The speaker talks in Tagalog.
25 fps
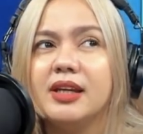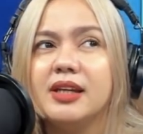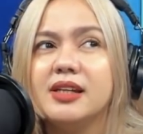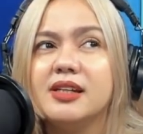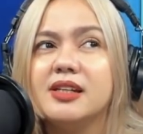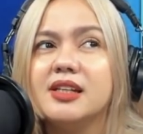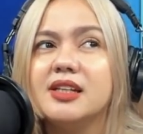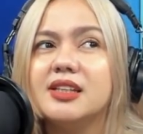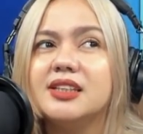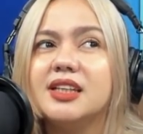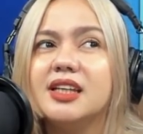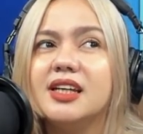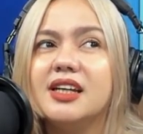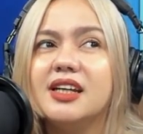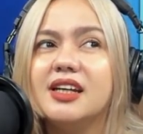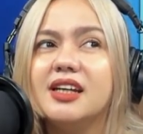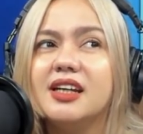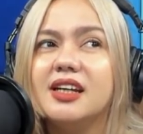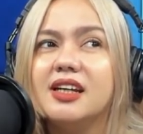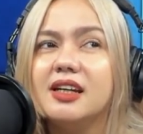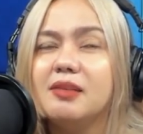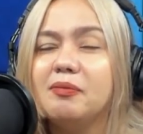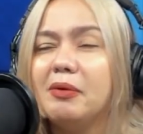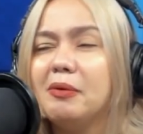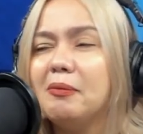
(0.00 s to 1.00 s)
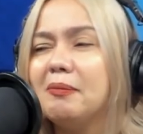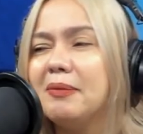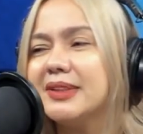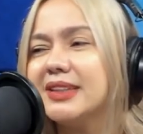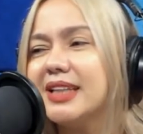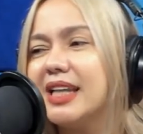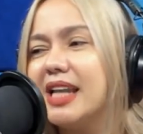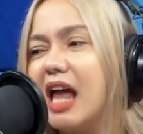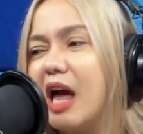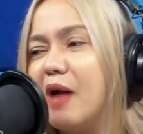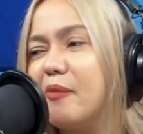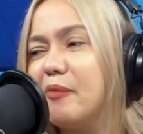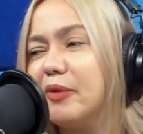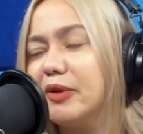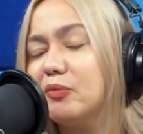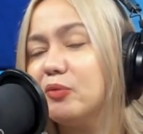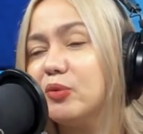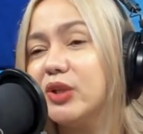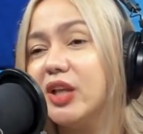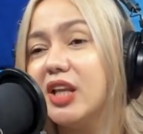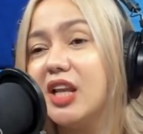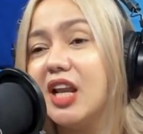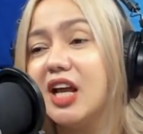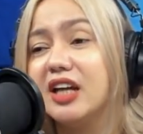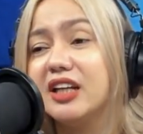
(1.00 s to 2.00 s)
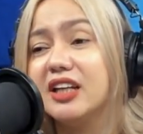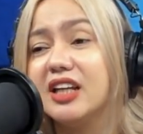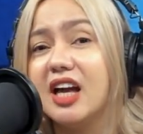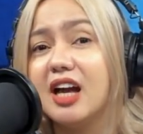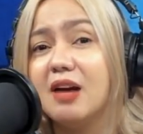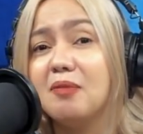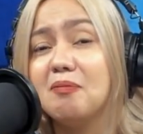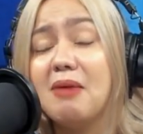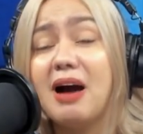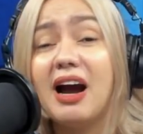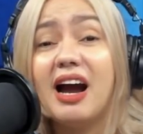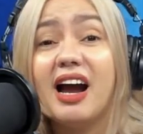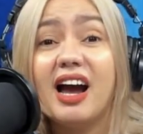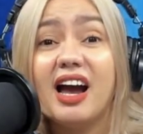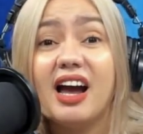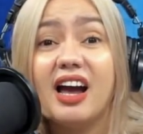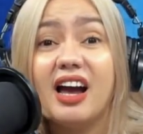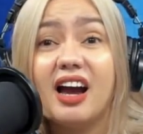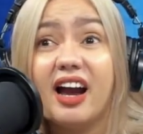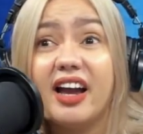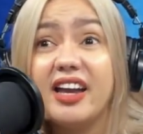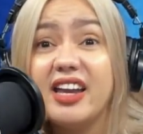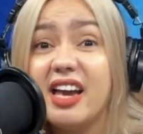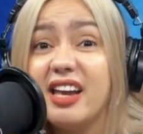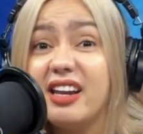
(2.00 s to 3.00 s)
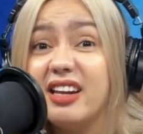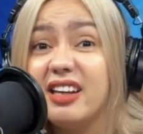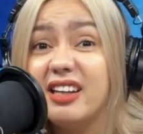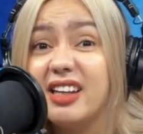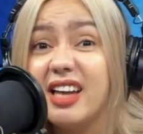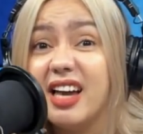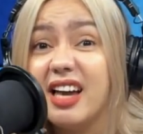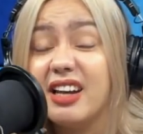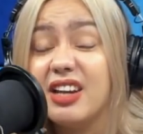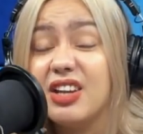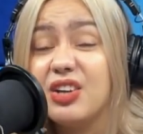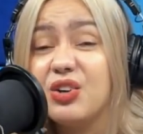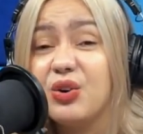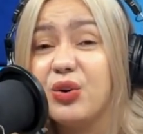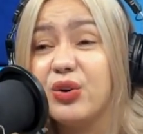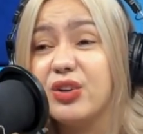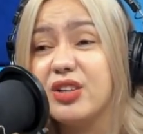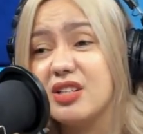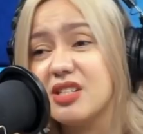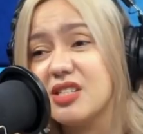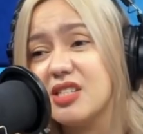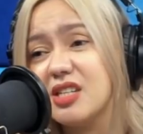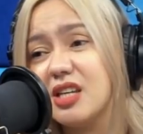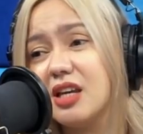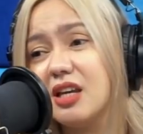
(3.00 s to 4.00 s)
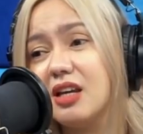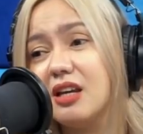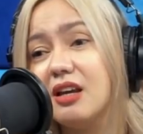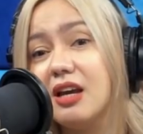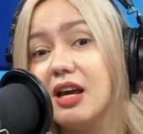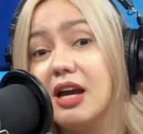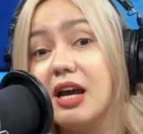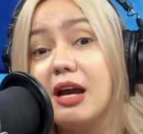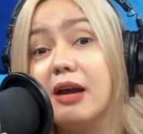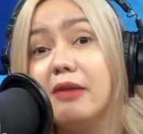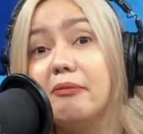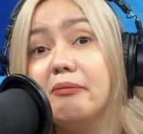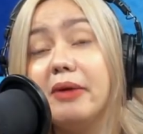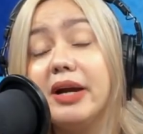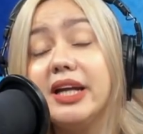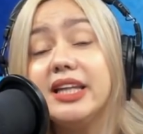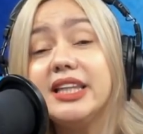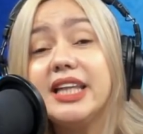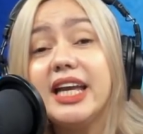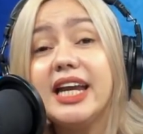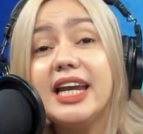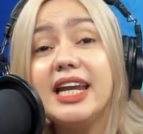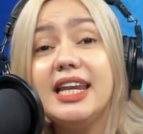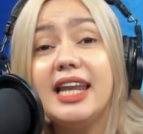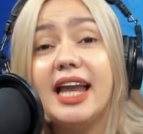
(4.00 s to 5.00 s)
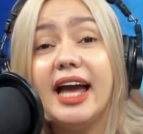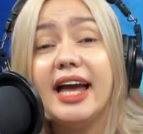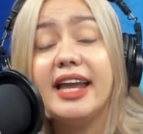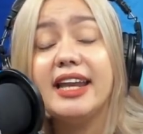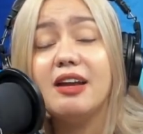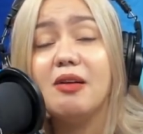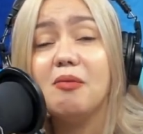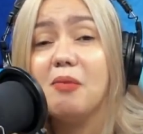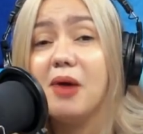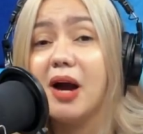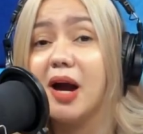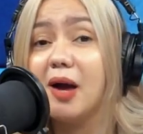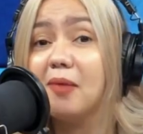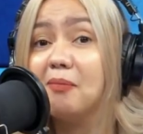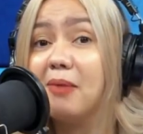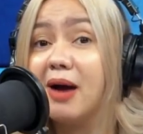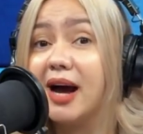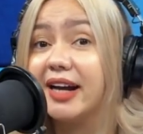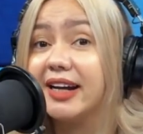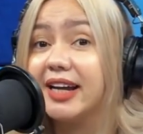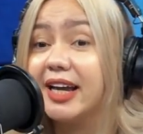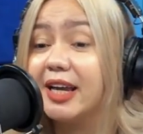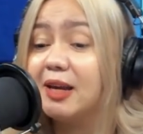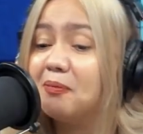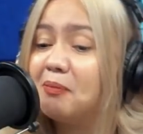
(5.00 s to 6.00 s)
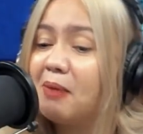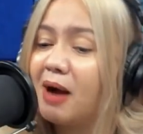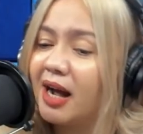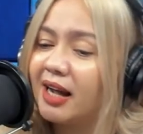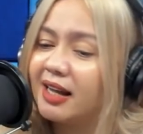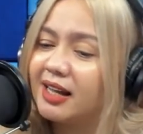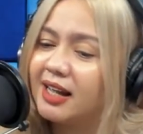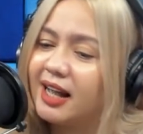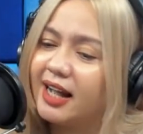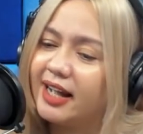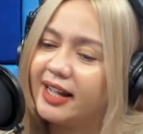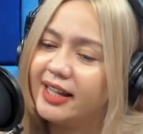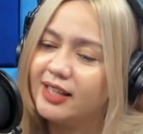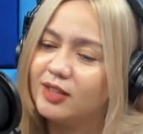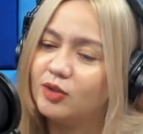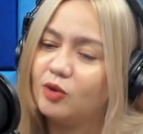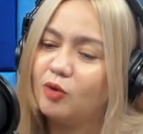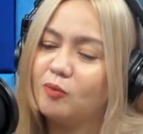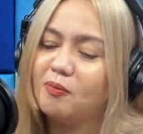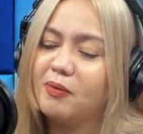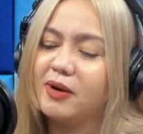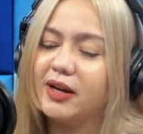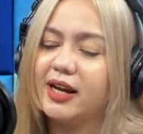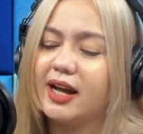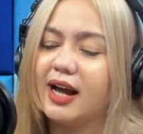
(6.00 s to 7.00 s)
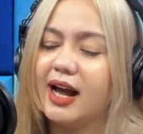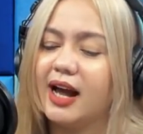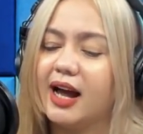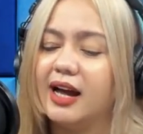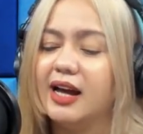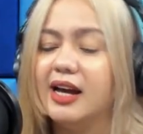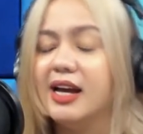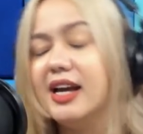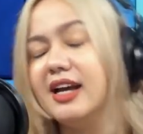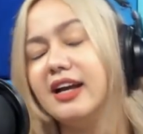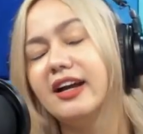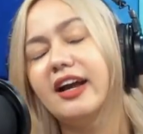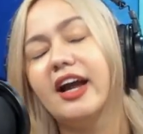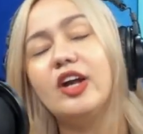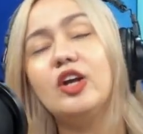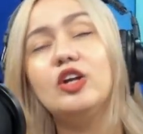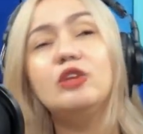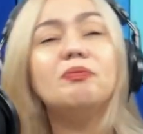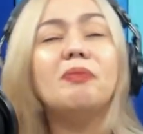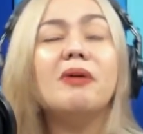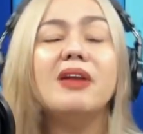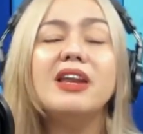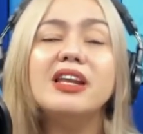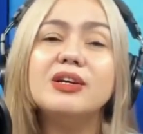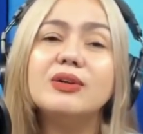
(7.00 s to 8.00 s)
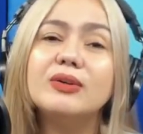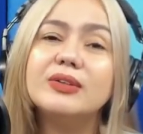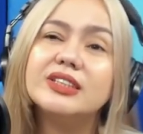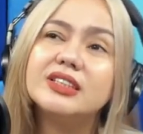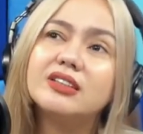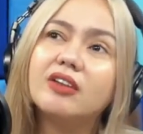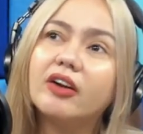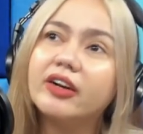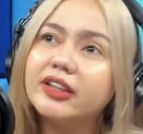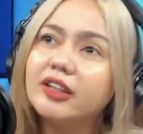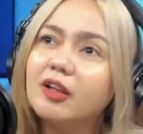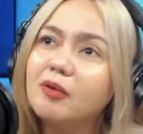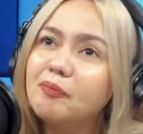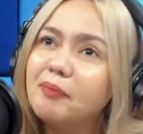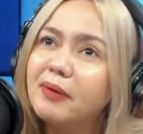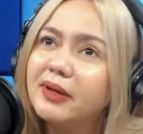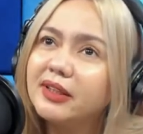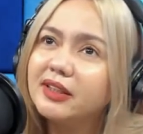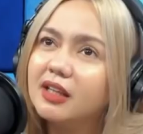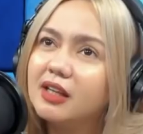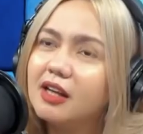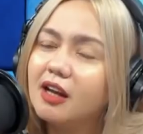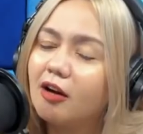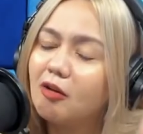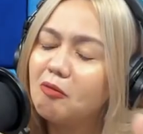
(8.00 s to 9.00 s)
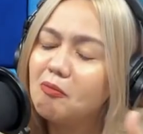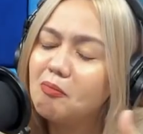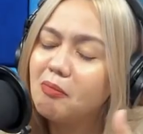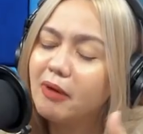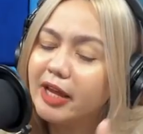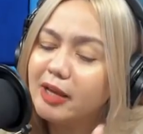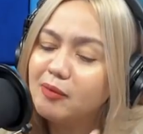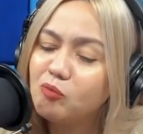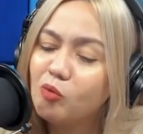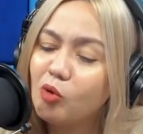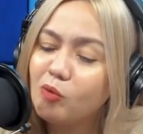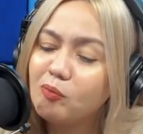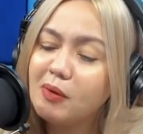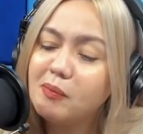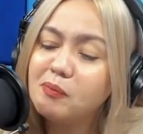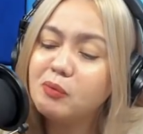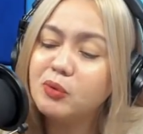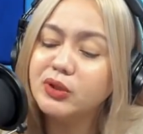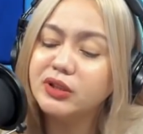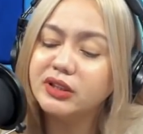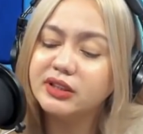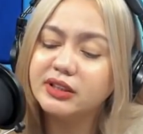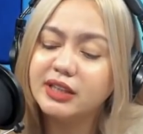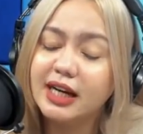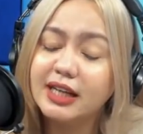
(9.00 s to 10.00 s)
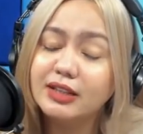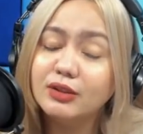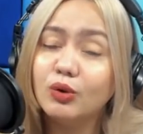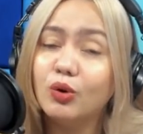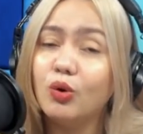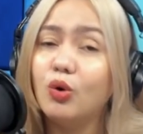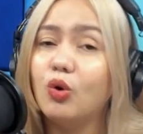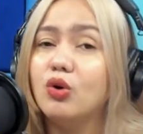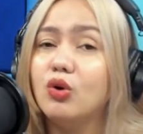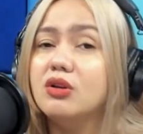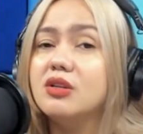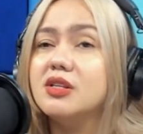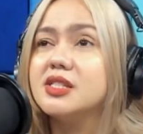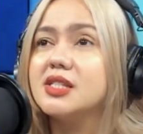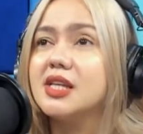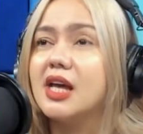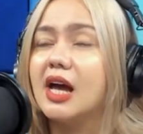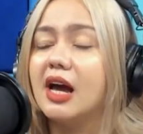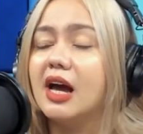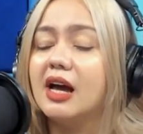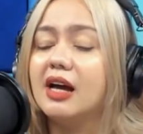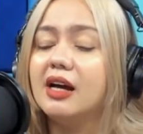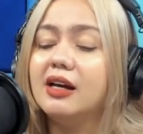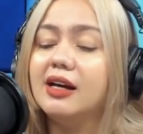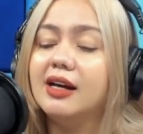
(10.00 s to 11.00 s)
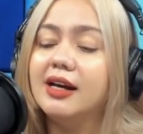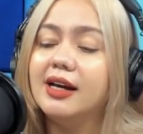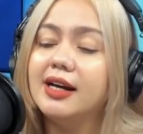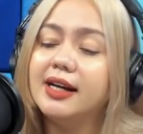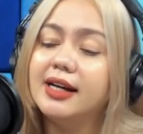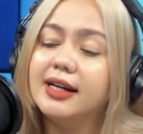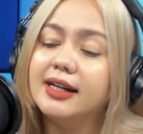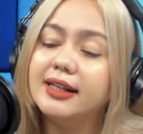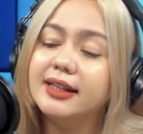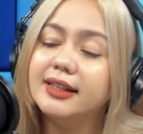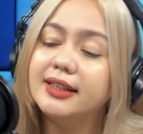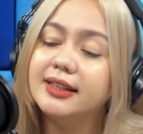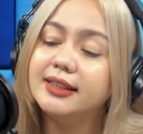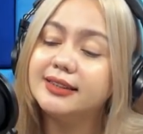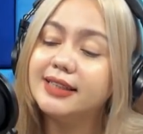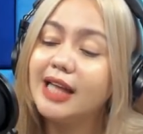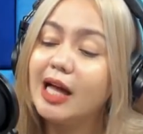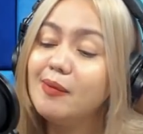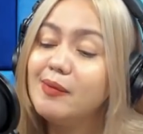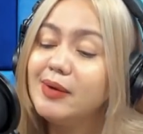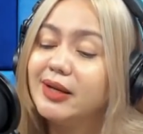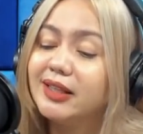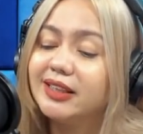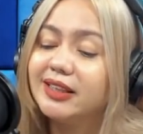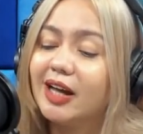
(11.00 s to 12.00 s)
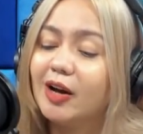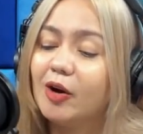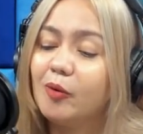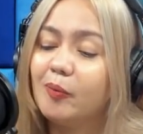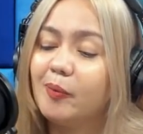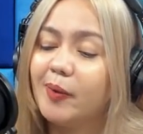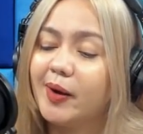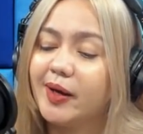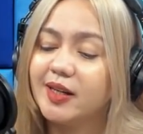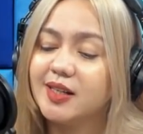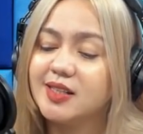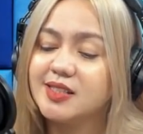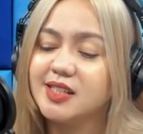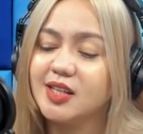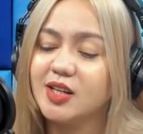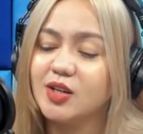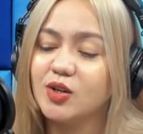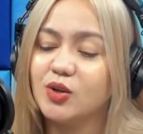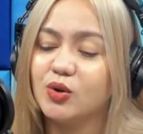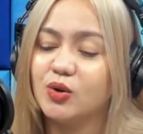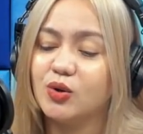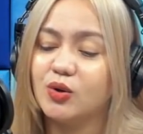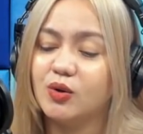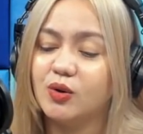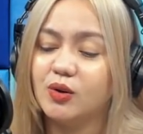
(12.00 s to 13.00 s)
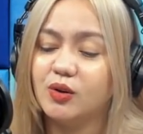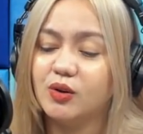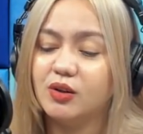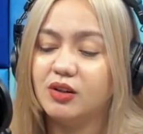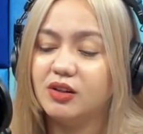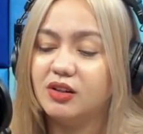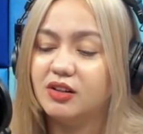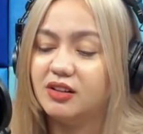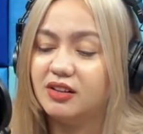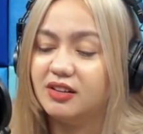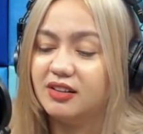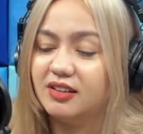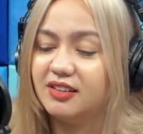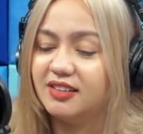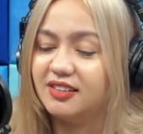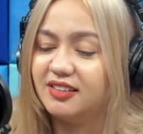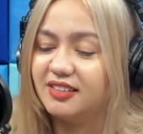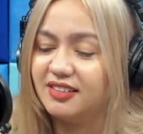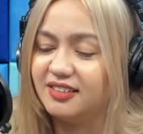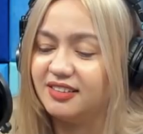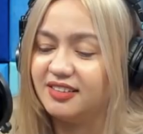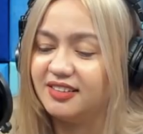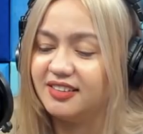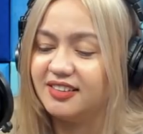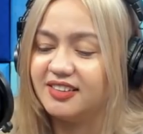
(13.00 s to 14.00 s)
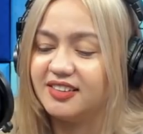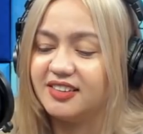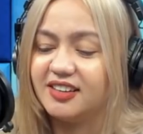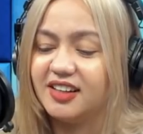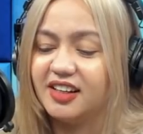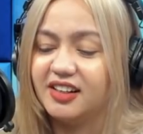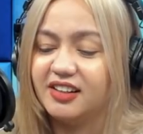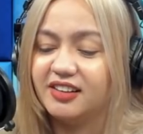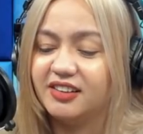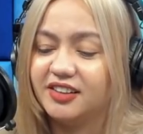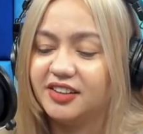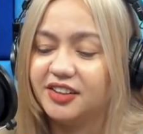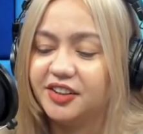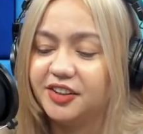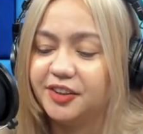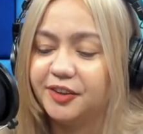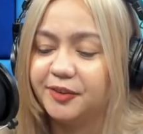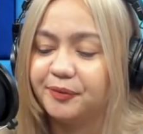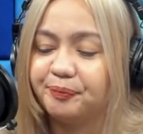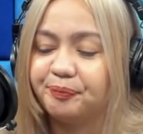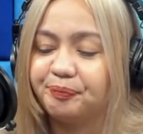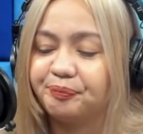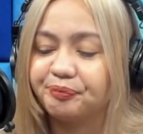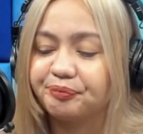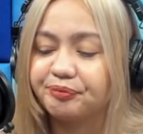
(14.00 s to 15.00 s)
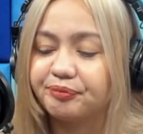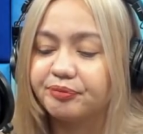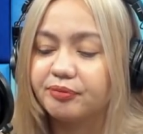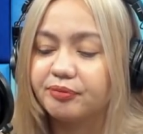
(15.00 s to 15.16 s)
Kasi pagpasalamat mo na lang na baka kaya nangyari yon kasi may dahilan ang mga bagay-bagay. Kumbaga, ngayon pa lang yung start ng paglalakbay mo papunta doon sa tamang tao para sa'yo. Oho, ganun.